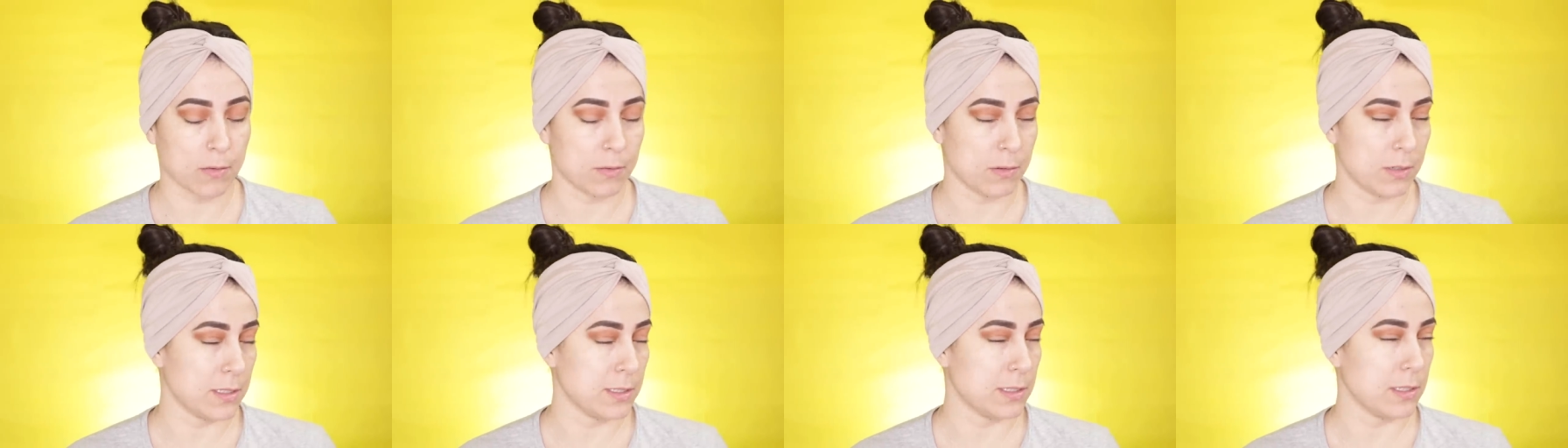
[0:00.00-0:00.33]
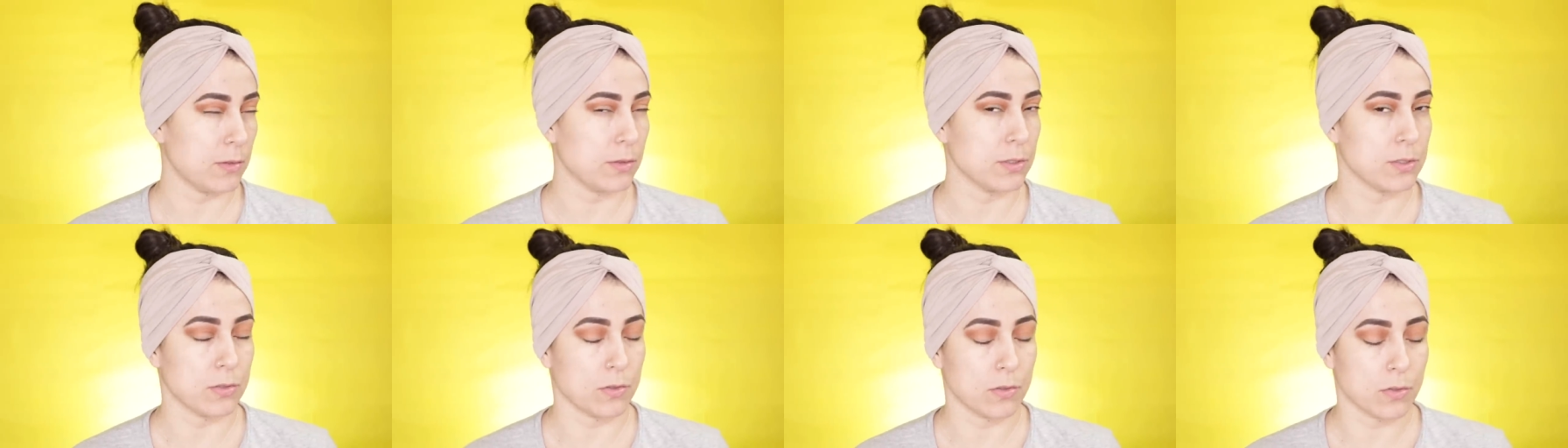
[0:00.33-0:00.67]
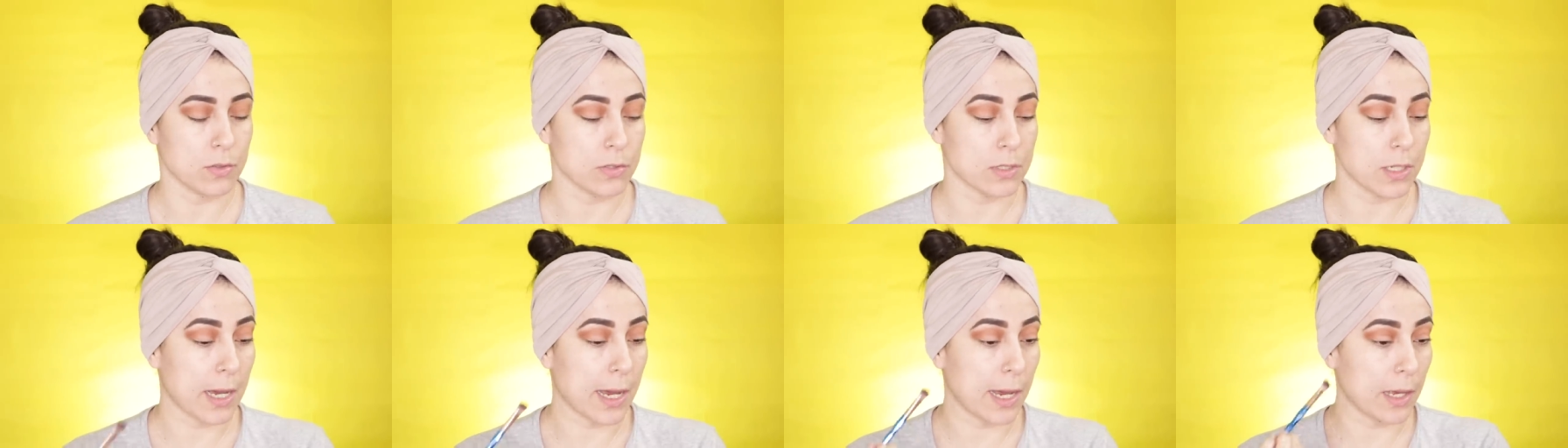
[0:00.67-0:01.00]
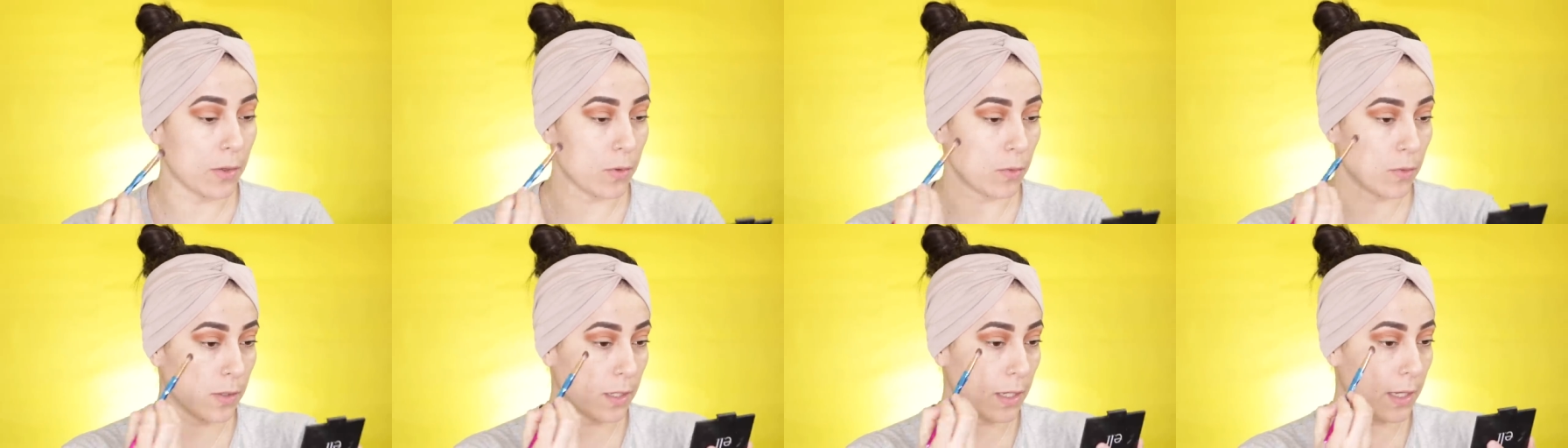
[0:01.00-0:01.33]
como les digo eso nos
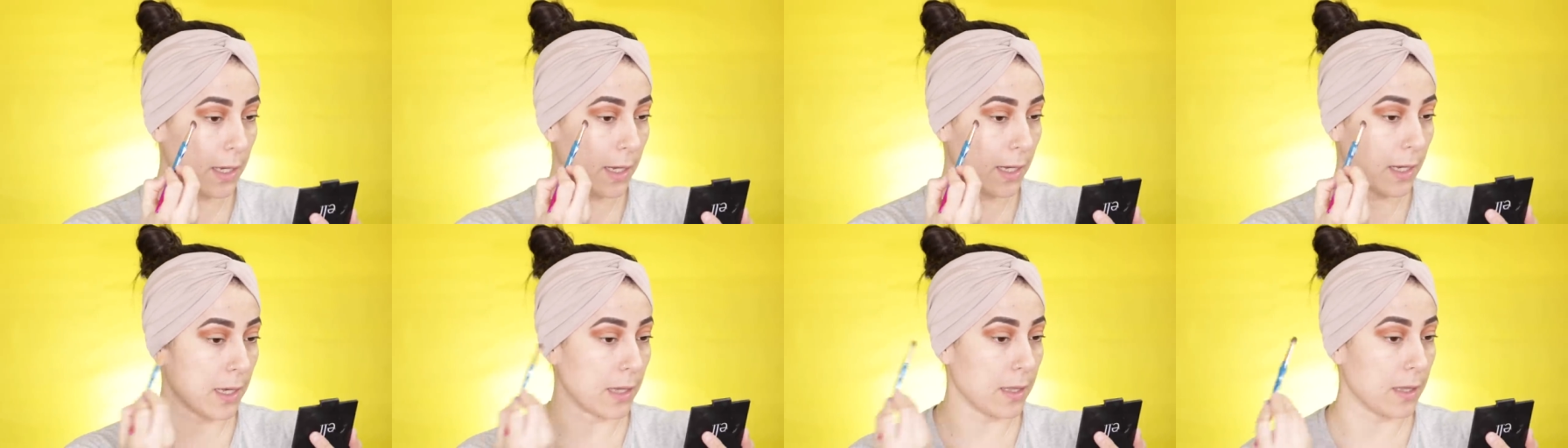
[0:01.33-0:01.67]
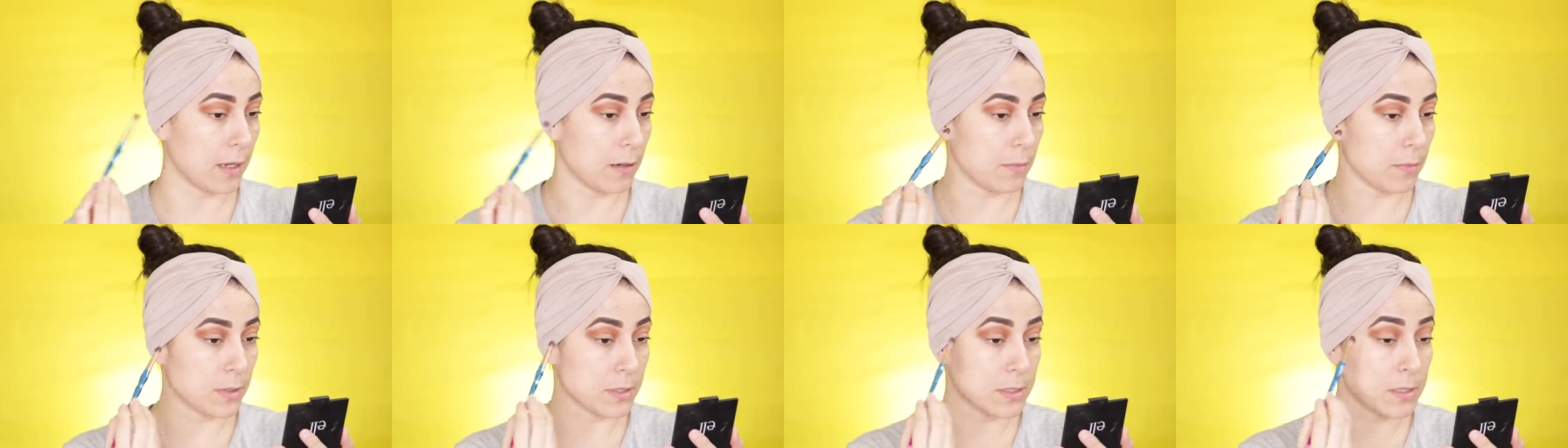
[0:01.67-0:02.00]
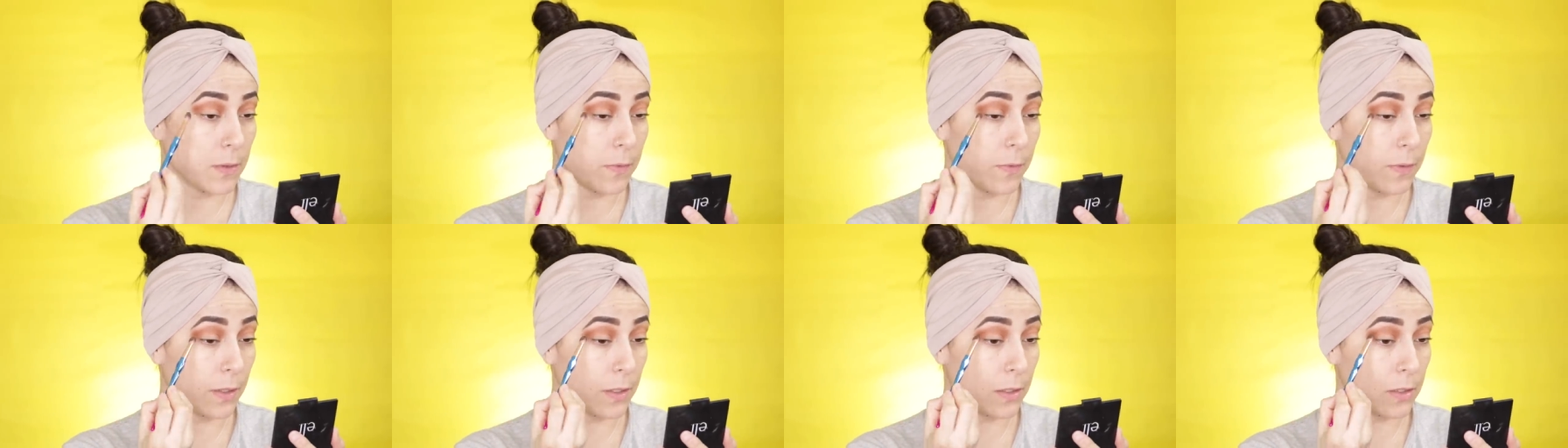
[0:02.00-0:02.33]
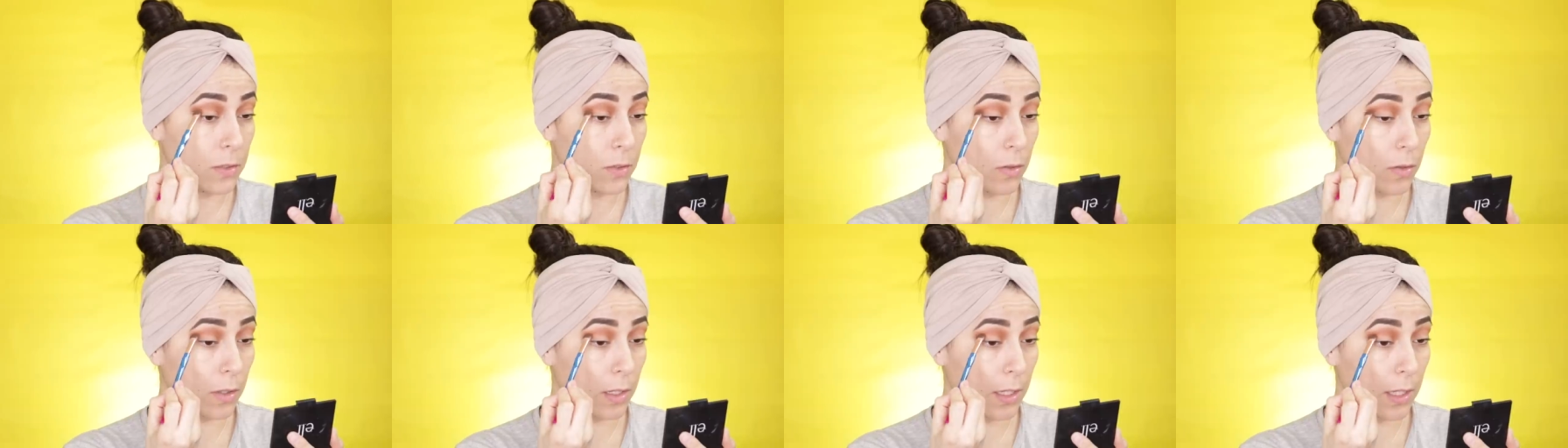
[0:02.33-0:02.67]
ayuda a dar más
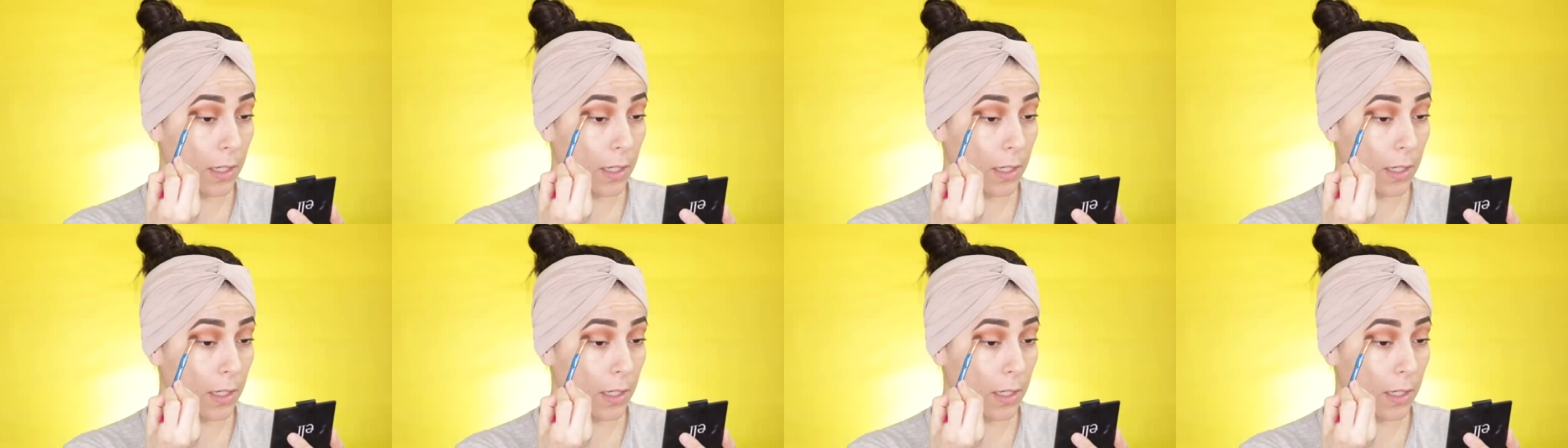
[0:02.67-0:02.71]
definición